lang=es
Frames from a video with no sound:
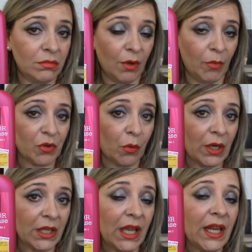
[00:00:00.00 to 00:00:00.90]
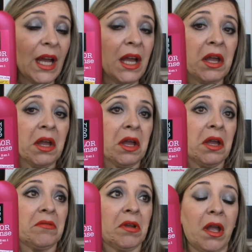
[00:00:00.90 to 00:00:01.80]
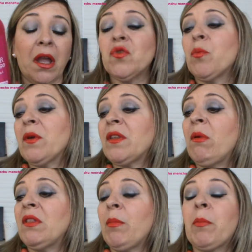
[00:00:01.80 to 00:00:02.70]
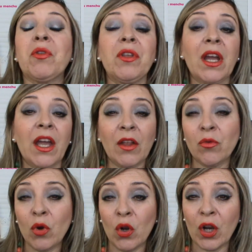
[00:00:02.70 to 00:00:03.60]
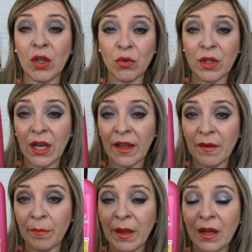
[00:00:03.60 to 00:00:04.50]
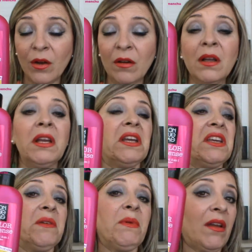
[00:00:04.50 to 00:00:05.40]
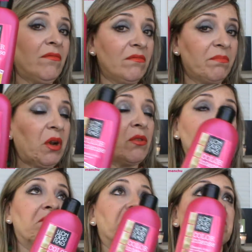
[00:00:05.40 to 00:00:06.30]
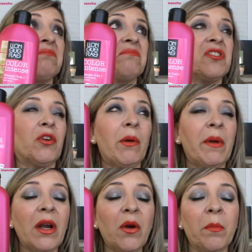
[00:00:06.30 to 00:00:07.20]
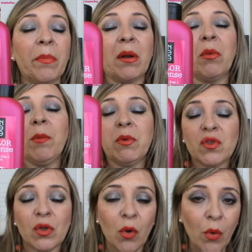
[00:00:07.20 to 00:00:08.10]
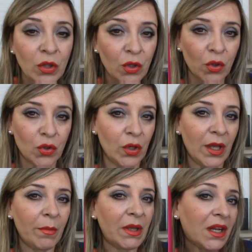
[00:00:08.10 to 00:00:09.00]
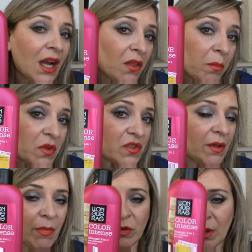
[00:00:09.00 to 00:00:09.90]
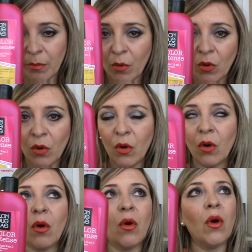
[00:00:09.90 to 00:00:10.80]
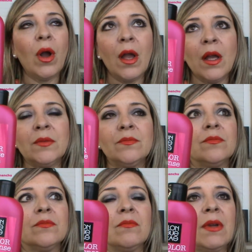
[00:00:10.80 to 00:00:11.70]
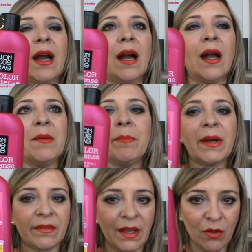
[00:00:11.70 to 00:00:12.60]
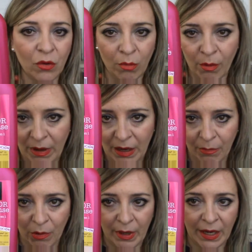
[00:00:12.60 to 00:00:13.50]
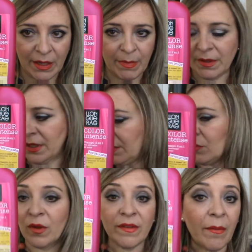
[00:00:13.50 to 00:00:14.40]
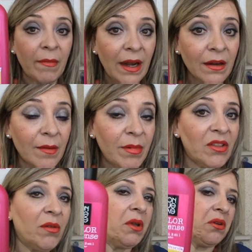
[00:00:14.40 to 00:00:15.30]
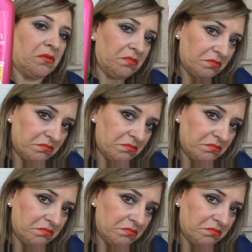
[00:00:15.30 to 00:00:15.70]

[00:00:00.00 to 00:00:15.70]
como otro cualquiera que supuestamente pues protege tu color que tú tengas del pelo y bien, pero mm, Mm, si lo volvería a comprar, bueno, pues si no encuentro otro en el mercado, pues sí, pero tampoco mm, me ha impactado como para volver a repetir. No está mal, repito, pero